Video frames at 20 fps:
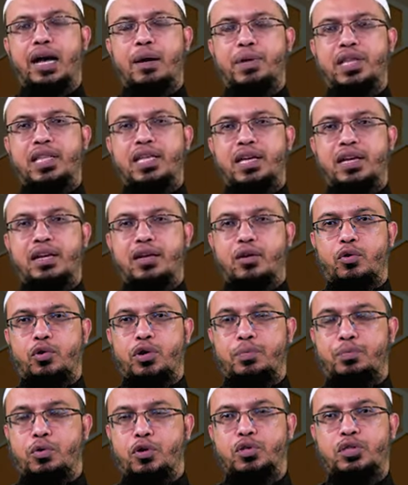আমাদের
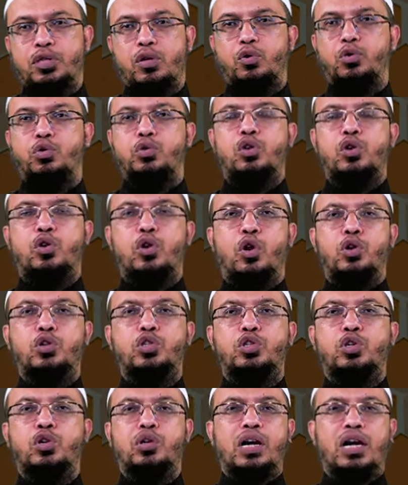ওই প্রশ্নের উত্তরের
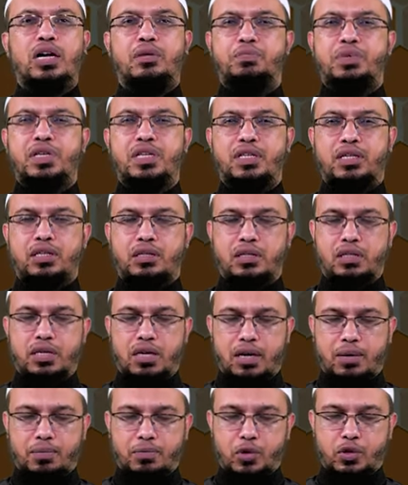অংশ কাটপিস
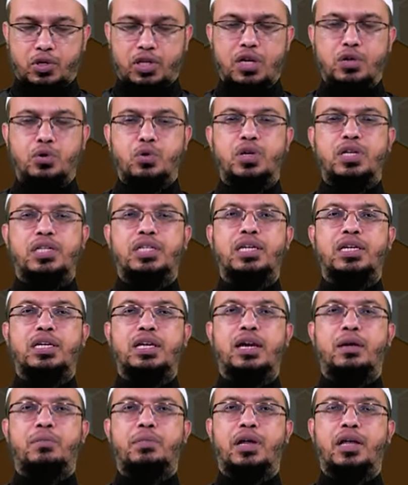যারা প্রচার করেছেন
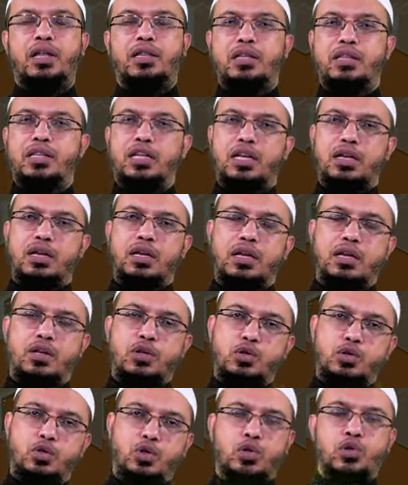আমরা তাদের
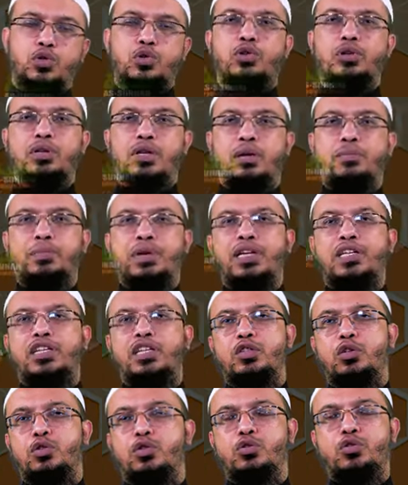যতজনকে পেয়েছি
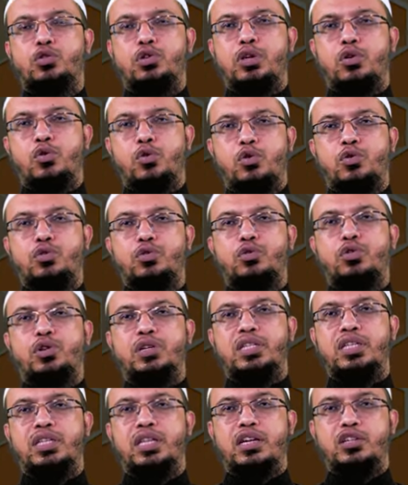ততজনকে অনুরোধ
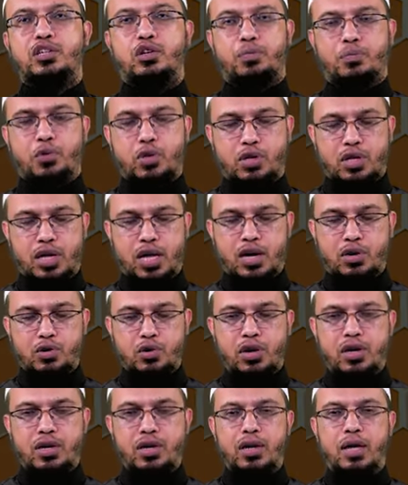করেছি তারা যেন প্রত্যাহার
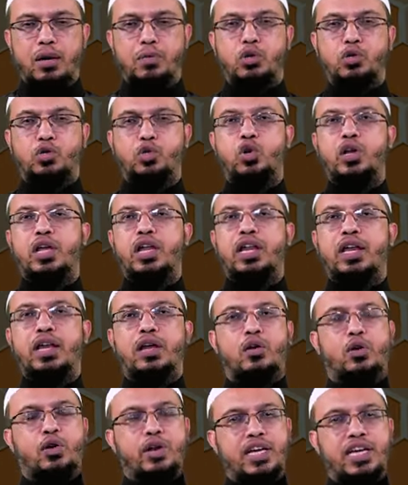করেন এবং সরিয়ে নেন
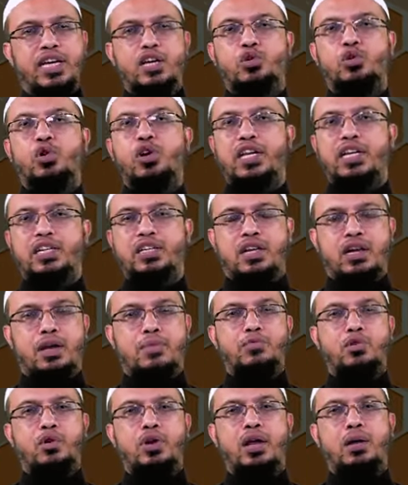অনেকেই সরিয়ে নিয়েছেন
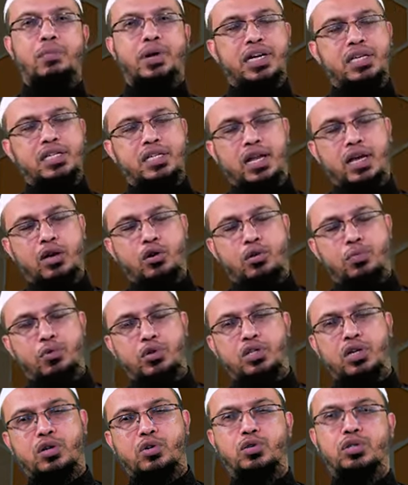আলহামদুলিল্লাহ বাকি যারা এখনও
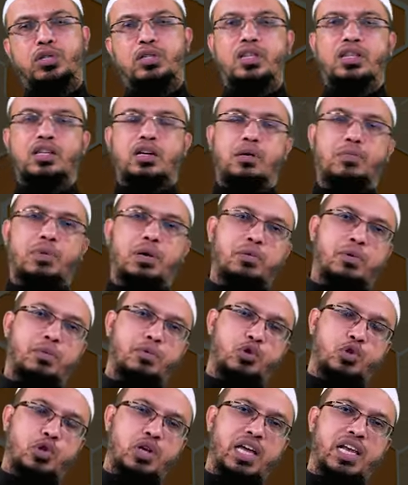প্রচার করছেন তাদেরকে আমরা বলবো
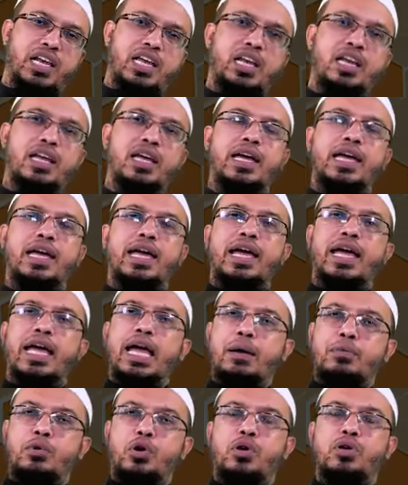সরিয়ে নিন
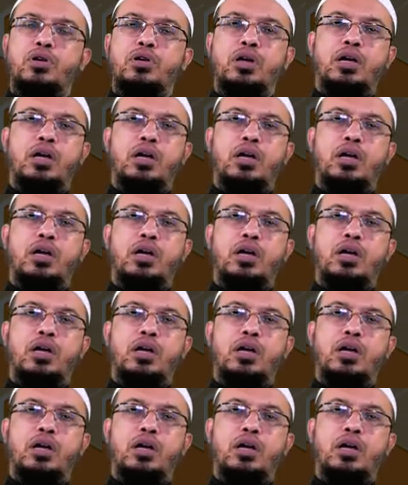এবং